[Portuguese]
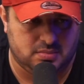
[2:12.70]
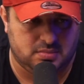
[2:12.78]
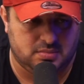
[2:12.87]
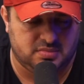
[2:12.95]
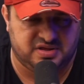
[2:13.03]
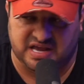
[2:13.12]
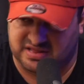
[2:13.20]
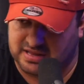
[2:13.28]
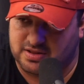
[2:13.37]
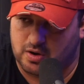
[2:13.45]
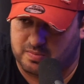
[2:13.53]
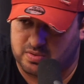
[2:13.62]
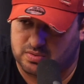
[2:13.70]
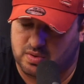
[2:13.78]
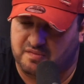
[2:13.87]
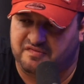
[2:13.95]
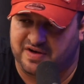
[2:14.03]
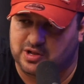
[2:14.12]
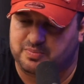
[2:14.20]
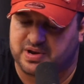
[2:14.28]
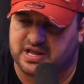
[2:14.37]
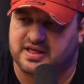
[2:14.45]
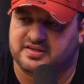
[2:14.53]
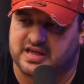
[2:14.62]
Você entendeu, Bruno? Eu falo porque
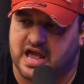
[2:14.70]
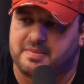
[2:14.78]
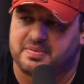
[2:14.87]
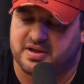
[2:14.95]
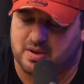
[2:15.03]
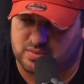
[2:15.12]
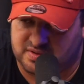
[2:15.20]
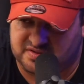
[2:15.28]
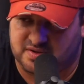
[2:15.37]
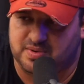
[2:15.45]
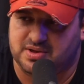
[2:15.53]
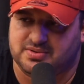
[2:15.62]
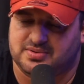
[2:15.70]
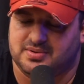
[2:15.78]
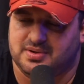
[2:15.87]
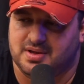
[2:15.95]
nessa época que aconteceu isso,